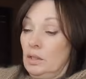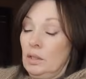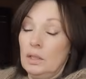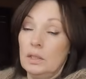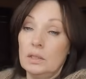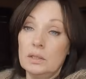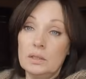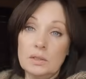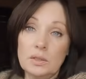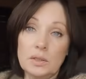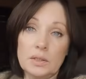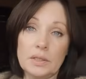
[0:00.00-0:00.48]

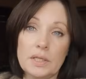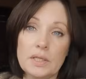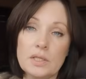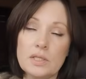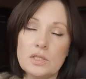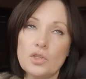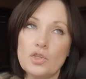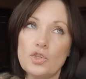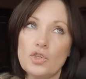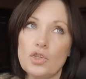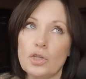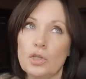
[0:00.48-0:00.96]
Э,
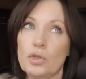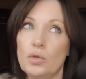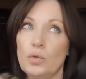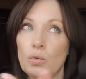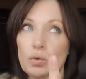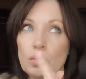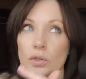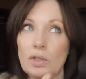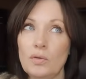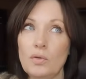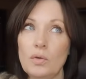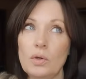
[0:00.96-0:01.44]
кисточки
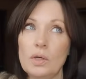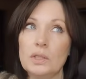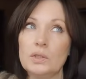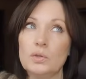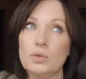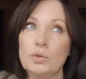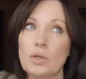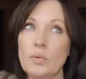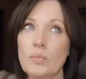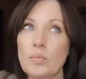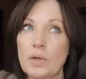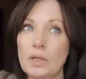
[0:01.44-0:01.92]
до того,
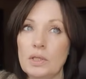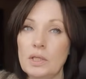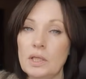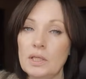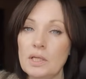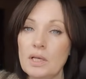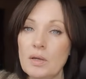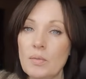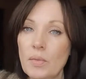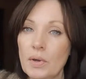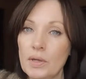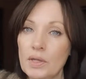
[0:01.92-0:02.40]
которые я брала
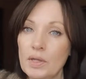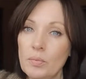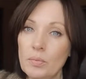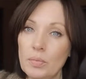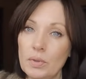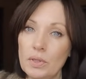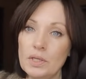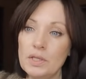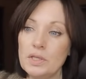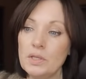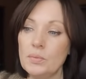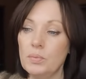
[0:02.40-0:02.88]
от Лимани,
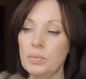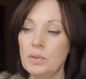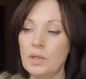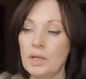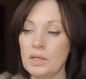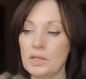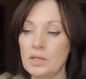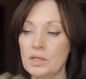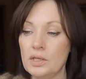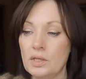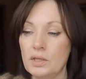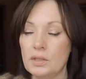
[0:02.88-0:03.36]
были
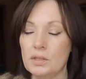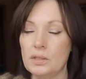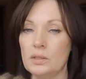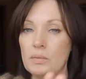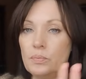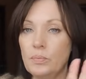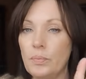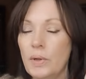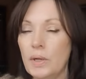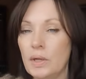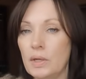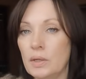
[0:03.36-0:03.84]
неплохие.
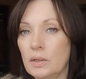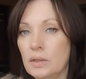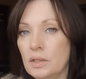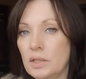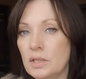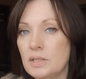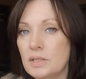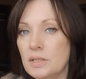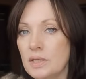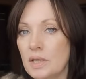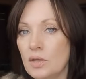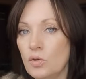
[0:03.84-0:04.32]
Пара
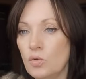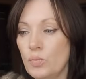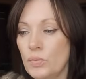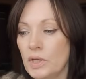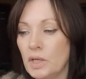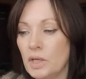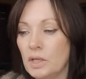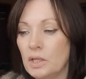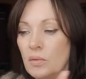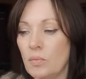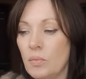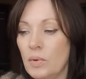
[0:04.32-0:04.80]
кистей у
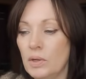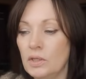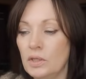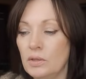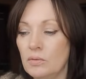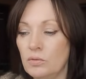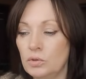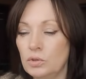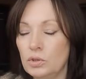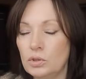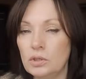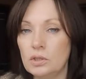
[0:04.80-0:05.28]
меня от
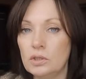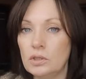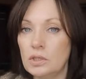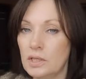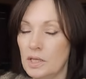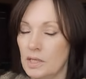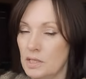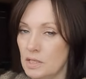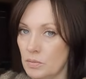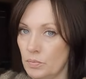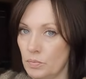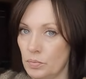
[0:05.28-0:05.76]
Лимани. Вот это
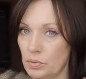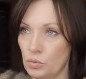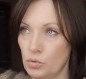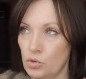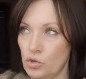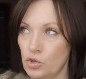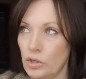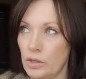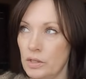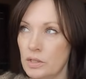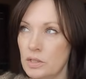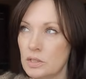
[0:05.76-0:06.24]
третий
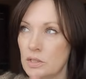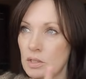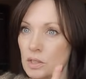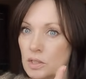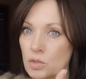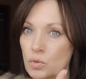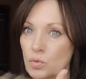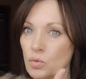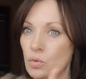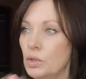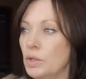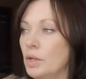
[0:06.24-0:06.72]
получается,
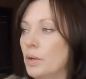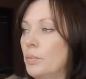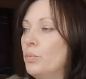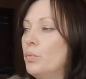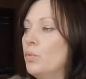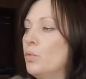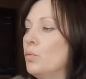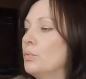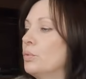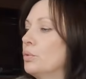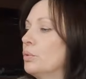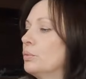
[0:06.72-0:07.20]
насколько я
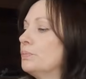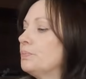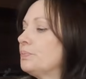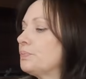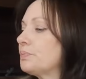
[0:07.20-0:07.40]
помню.